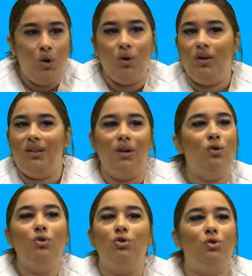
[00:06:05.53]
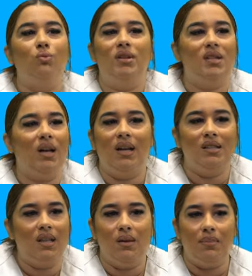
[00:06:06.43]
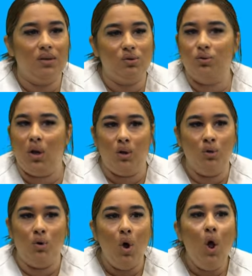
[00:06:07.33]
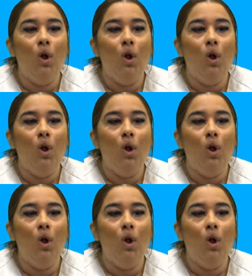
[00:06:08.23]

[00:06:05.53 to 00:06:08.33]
Los gitanos no somos esa clase de personas, no.